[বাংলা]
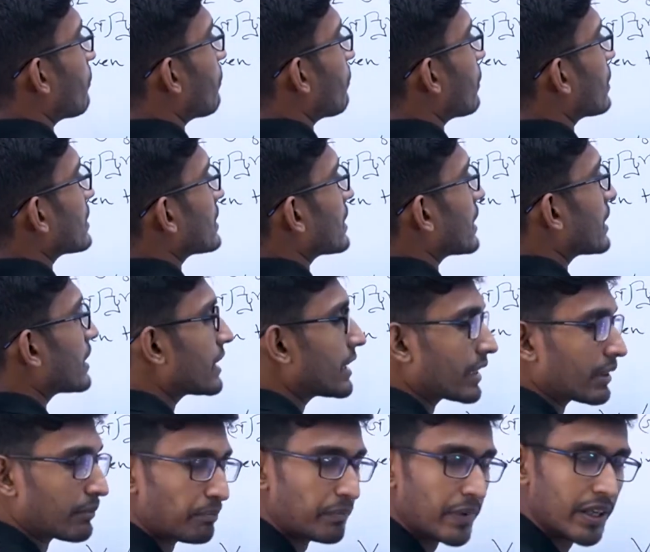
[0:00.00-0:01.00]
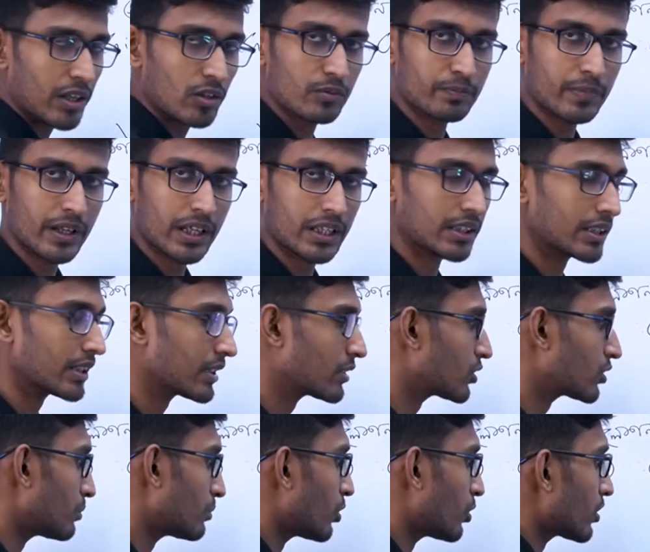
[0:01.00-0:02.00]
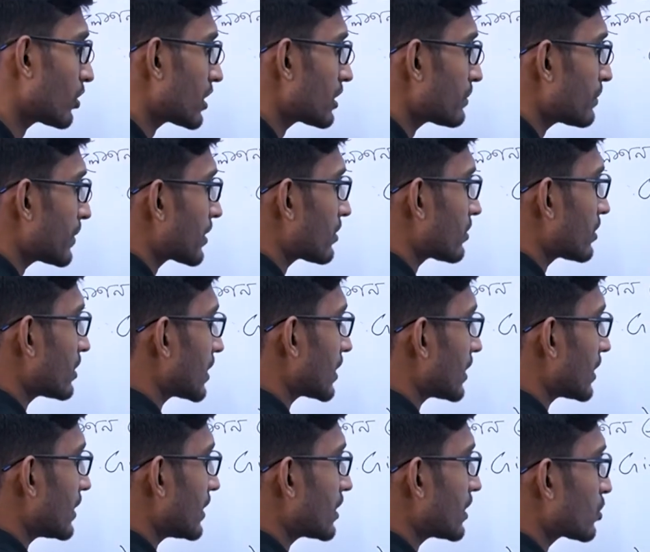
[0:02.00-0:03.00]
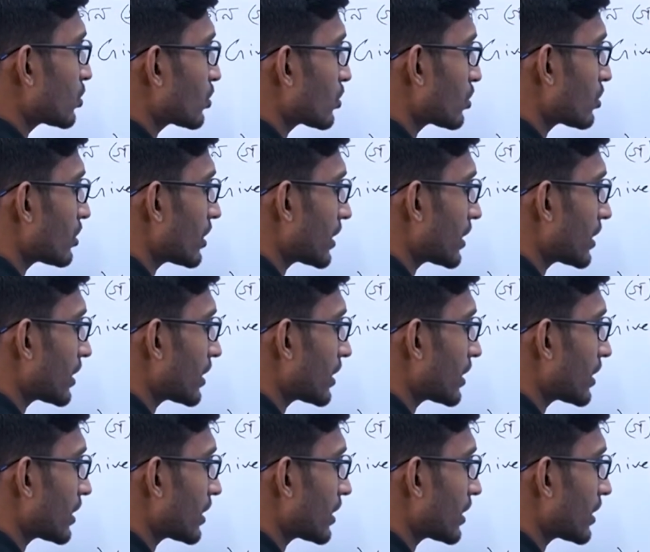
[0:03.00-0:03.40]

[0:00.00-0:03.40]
সেন্ডিং প্রেরণ প্রান্তের যদি ভোল্টেজ বের করতে চাই তাহলে এর সূত্রটা কি